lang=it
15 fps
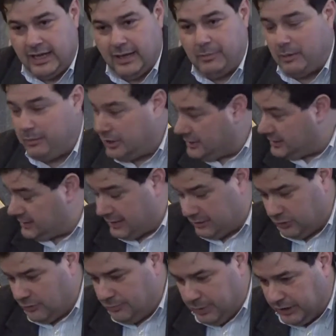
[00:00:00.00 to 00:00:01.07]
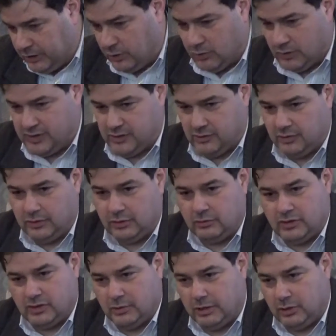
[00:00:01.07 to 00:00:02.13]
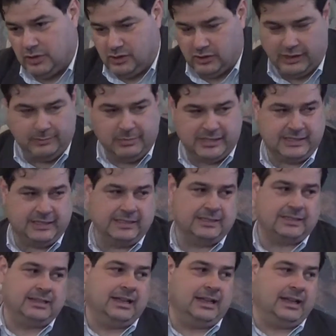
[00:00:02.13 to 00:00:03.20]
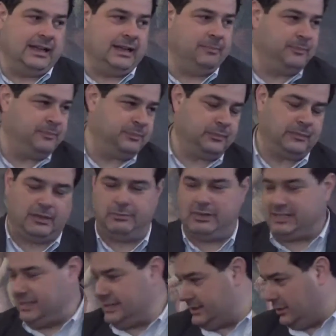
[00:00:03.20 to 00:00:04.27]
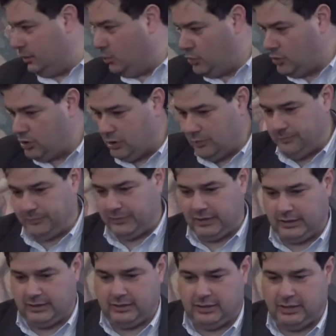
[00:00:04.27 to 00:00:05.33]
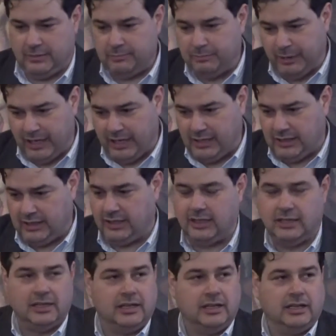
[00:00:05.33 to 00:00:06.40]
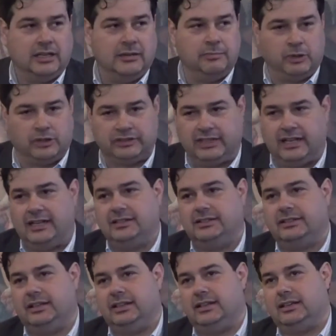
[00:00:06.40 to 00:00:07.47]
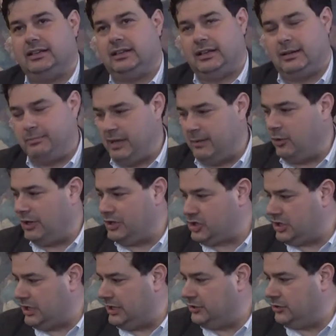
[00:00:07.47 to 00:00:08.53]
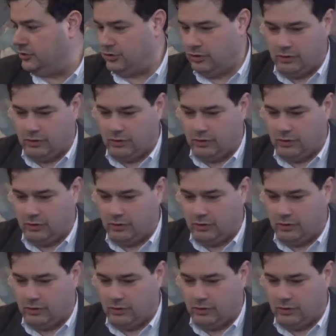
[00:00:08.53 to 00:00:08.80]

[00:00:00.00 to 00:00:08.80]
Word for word: E abbiamo iniziato il percorso, questo percorso che è abbastanza, abbastanza lungo, di impegni, importante, l'abbiamo lasciato